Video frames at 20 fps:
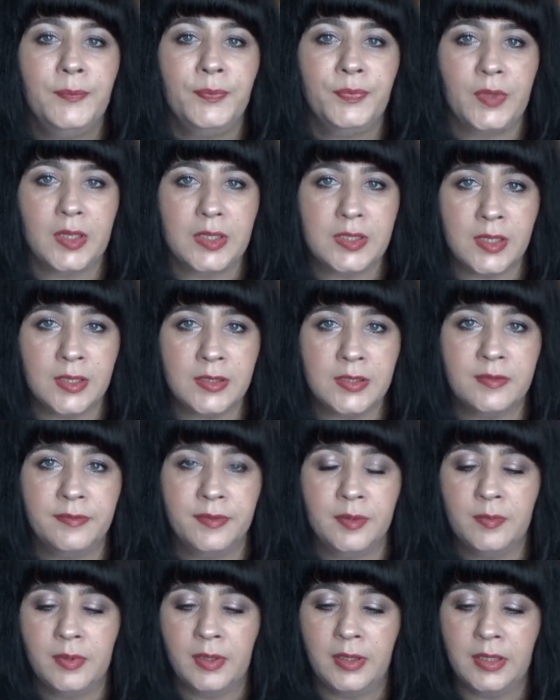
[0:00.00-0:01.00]
на сайте
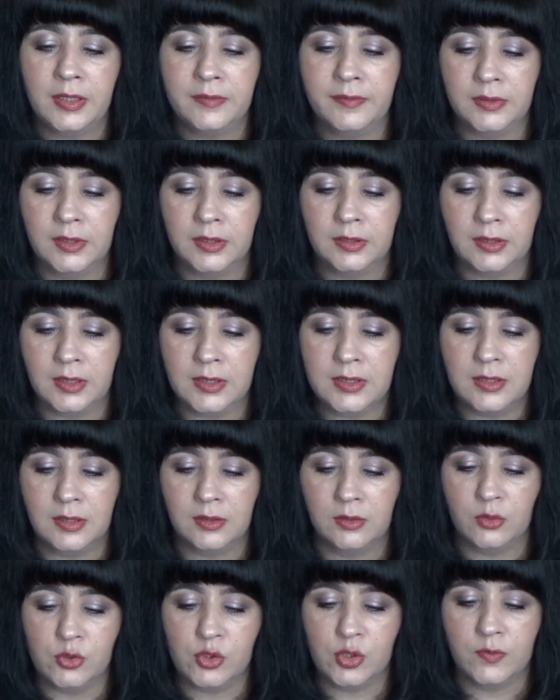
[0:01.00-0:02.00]
Faberlic в аннотации
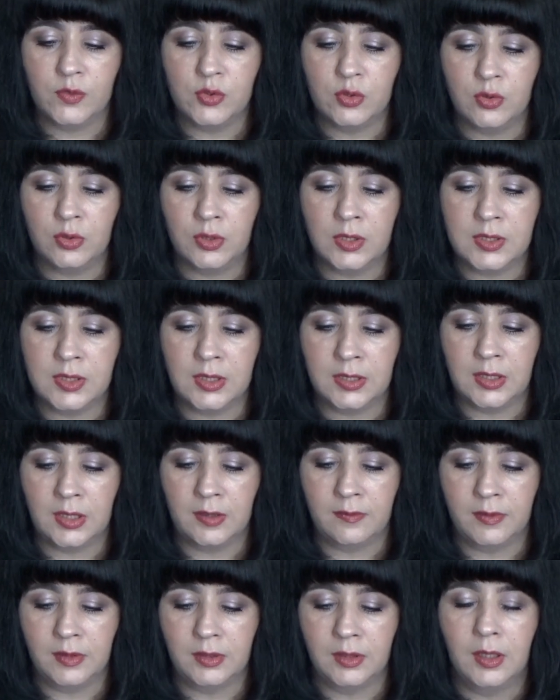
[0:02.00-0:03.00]
тоже все это
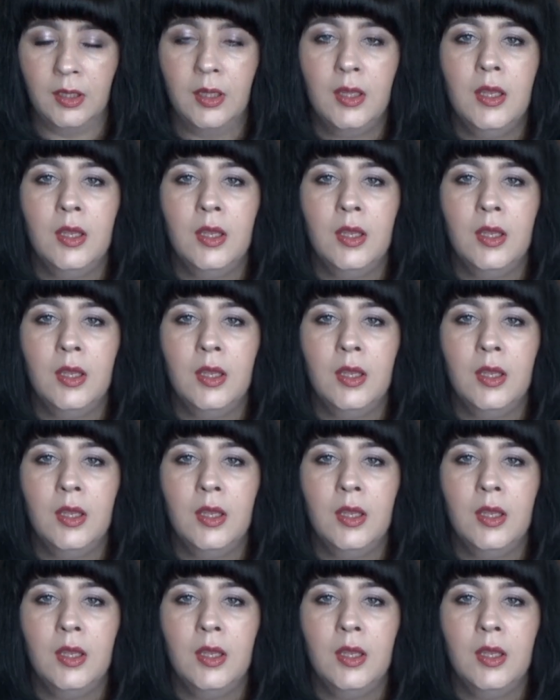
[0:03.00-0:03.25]
заявлено.